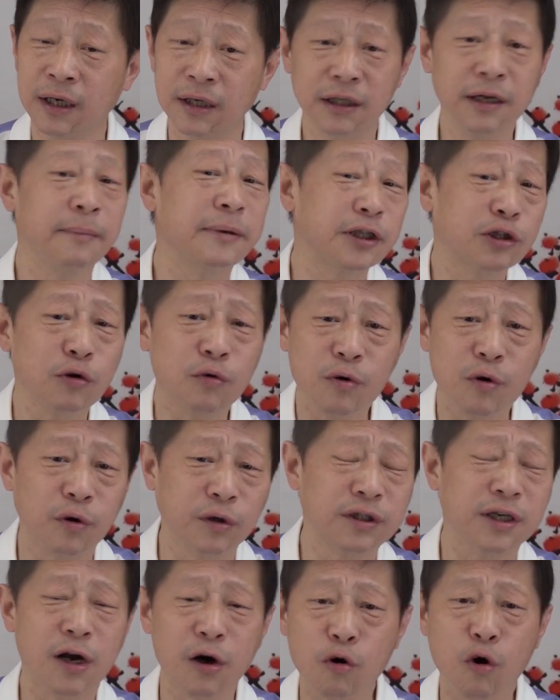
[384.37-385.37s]
那么，中共
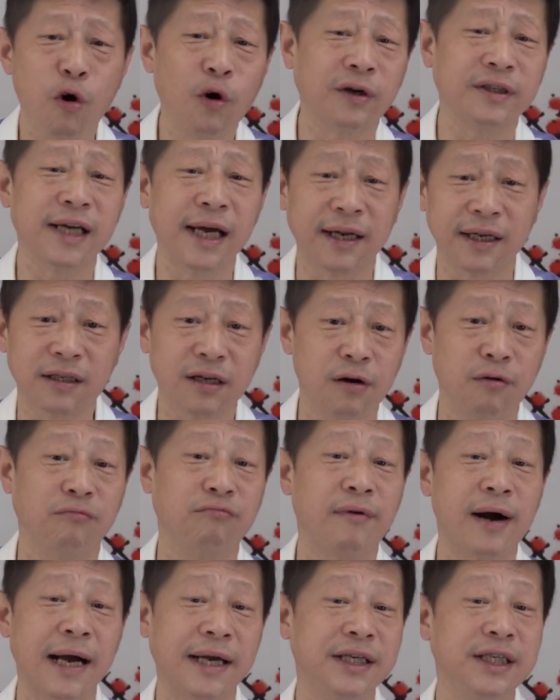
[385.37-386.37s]
这个扩散了这个武
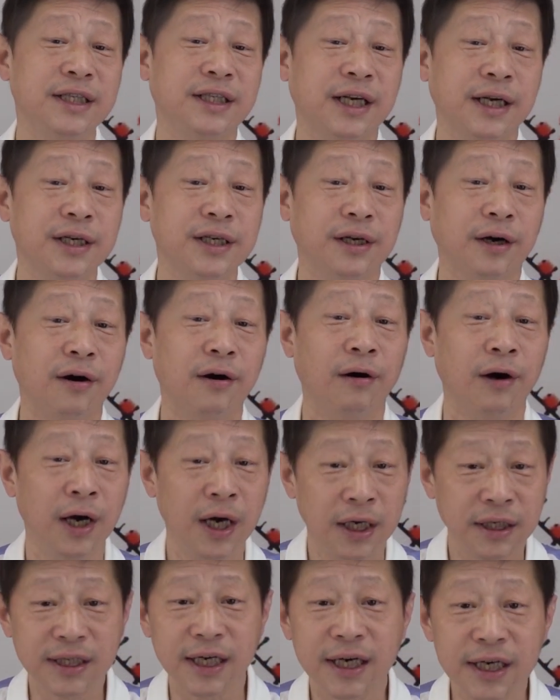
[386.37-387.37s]
汉疫情以后，
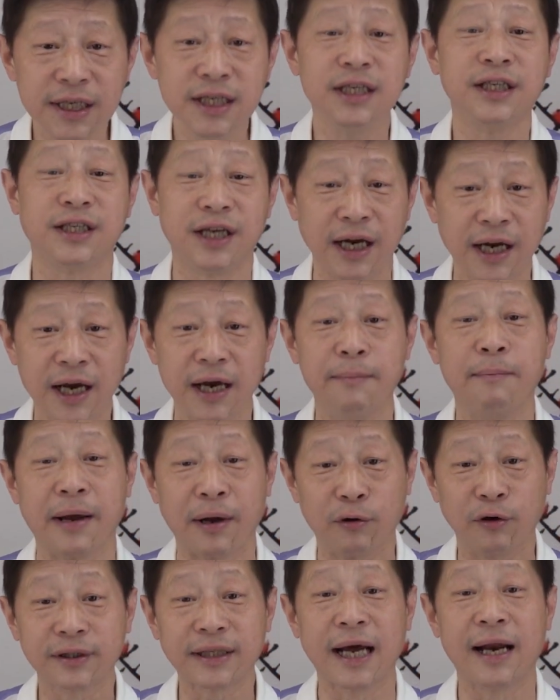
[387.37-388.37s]
这个疫情给美
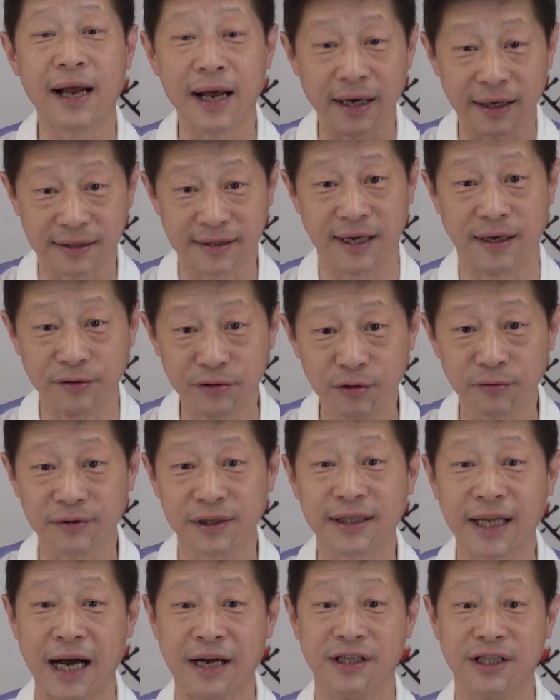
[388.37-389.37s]
国带来了沉重的
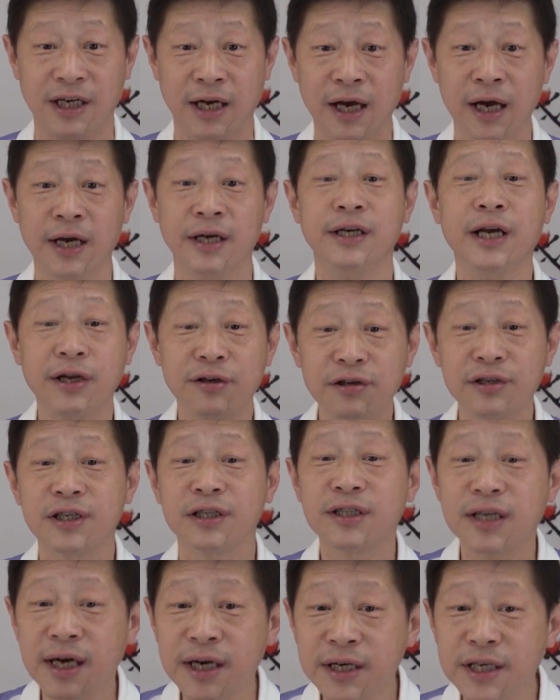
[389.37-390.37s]
打击。也就是
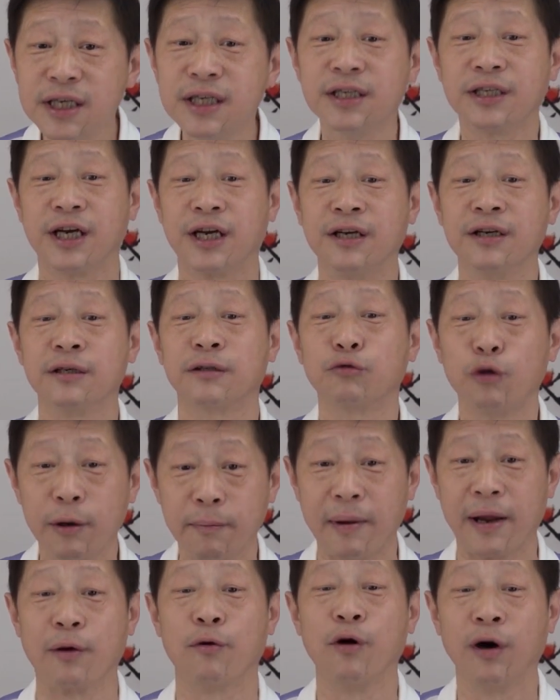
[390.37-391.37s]
这个疫情对
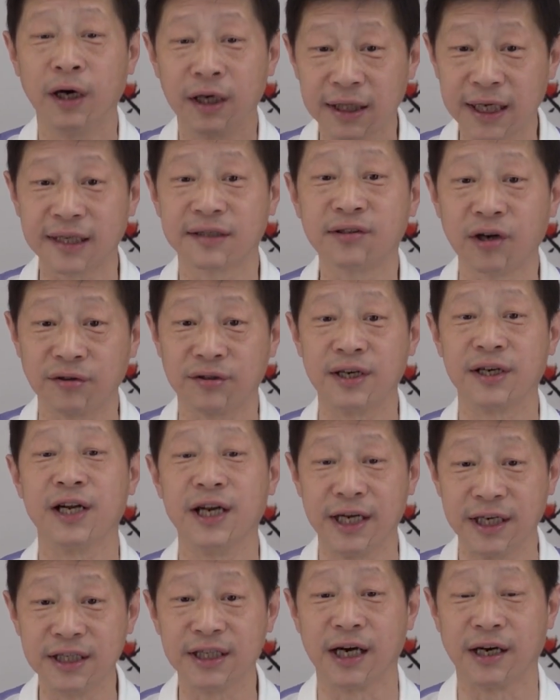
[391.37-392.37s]
美国它造成的
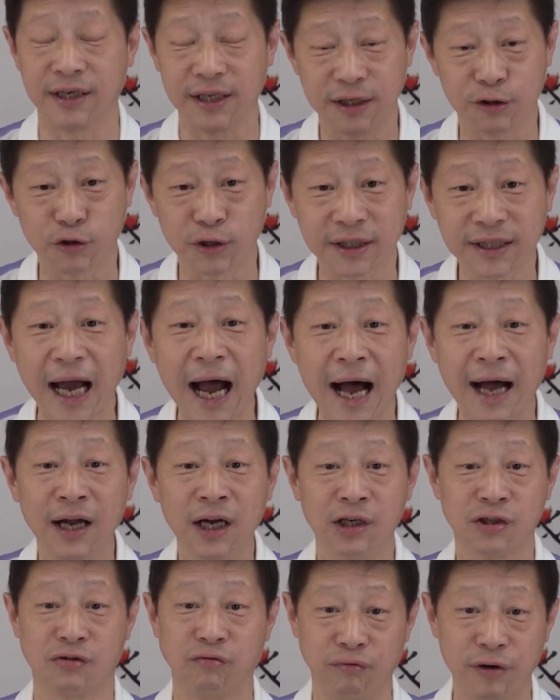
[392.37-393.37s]
影响力最大，
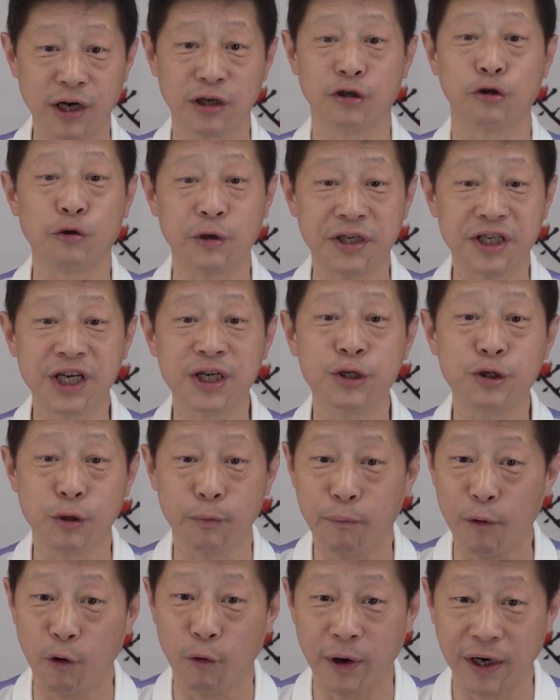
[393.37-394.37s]
主要是对经济
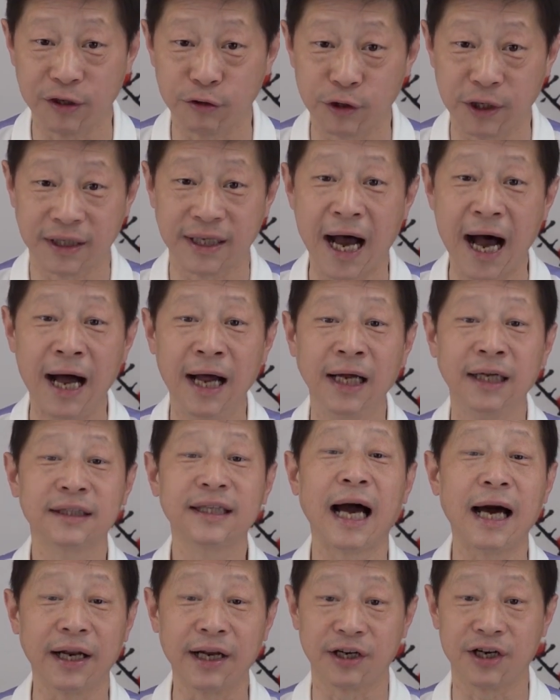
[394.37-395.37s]
破坏的最大，
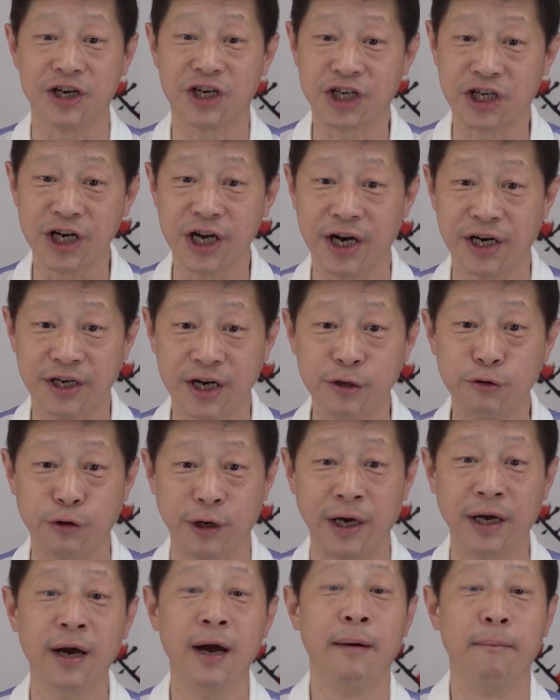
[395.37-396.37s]
大量的失业人
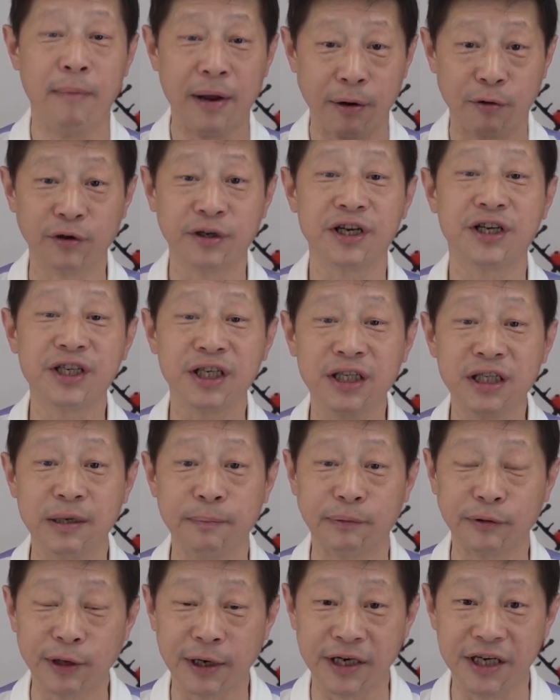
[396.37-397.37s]
群，美国的经济
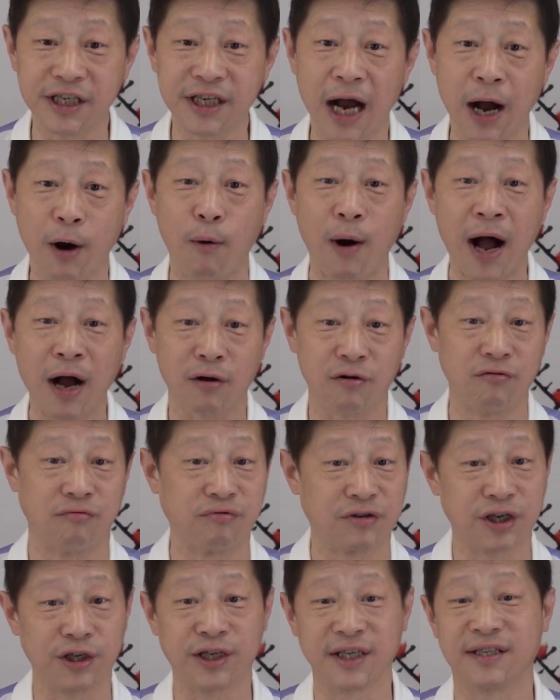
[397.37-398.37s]
不断的下滑，股
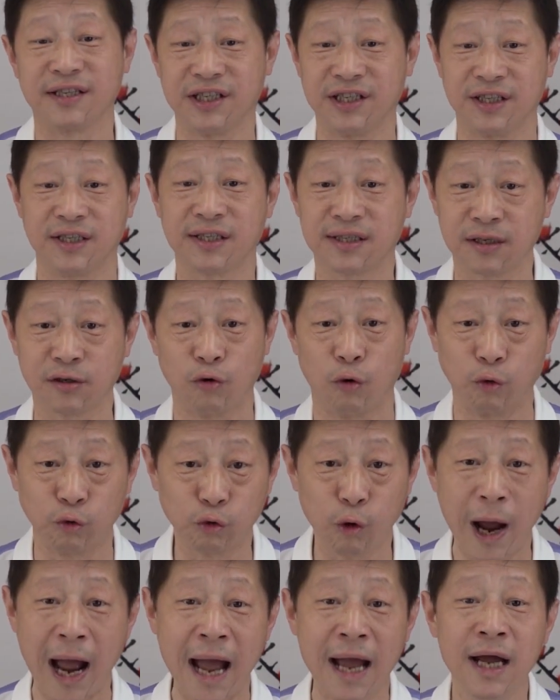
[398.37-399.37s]
市的几次熔
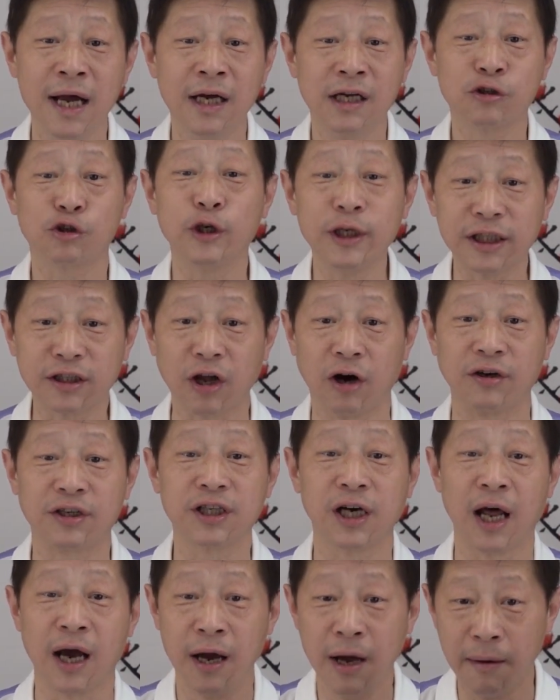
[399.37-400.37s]
断，所以导
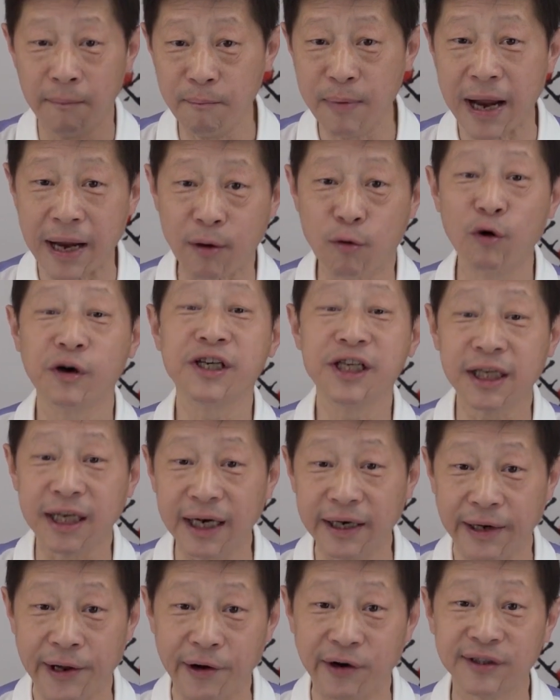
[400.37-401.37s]
致了美国现在
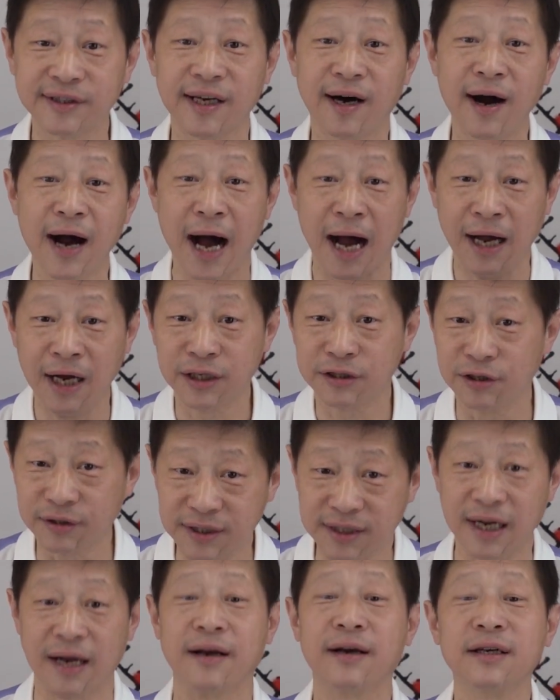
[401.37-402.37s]
疗伤啊，就
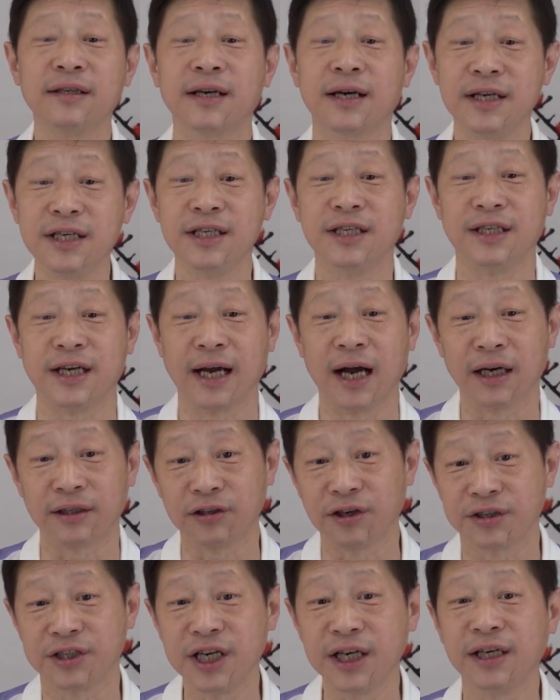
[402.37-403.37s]
整个这个疫情啊，
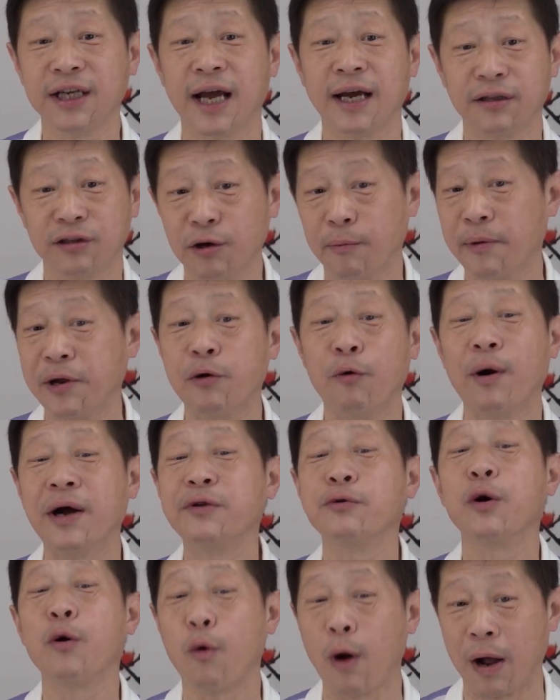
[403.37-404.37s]
到今天都没有完
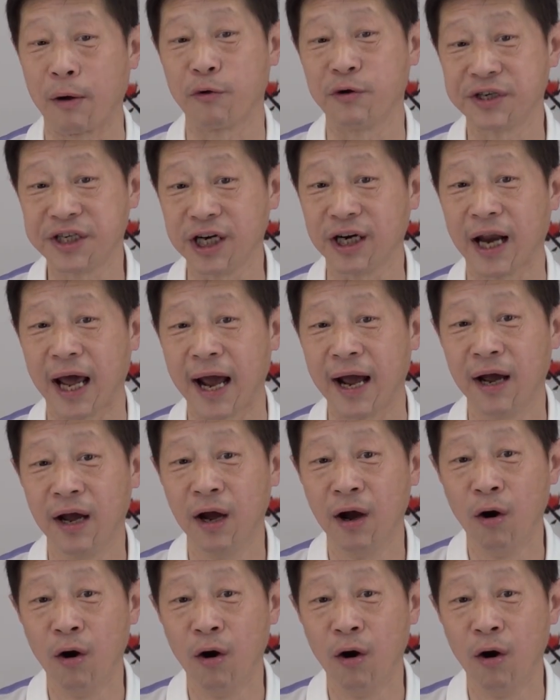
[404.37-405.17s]
全缓过劲来。